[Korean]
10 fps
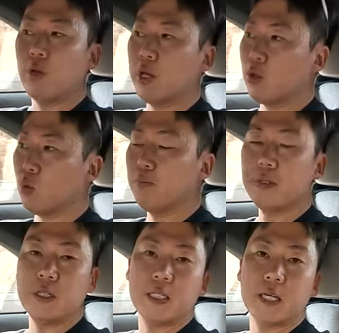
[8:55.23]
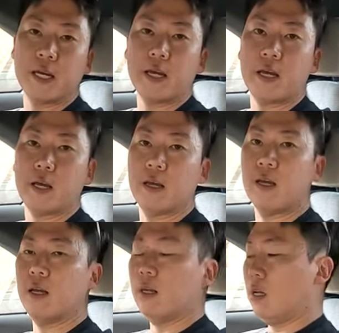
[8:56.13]
되게 높은 의자에
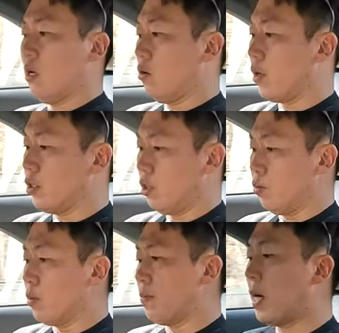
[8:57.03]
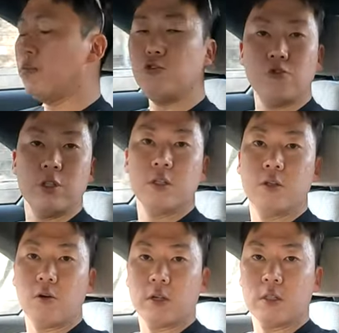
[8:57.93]
완전히 몸을 파묻고 있는
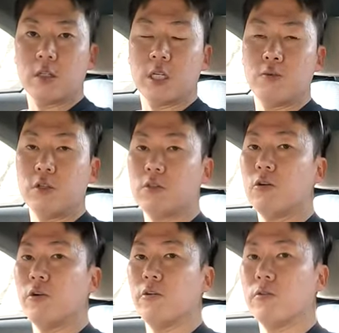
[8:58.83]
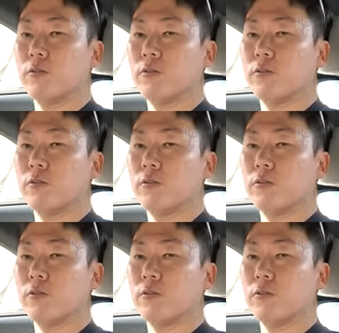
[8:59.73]
것 같은 기분이 들어요.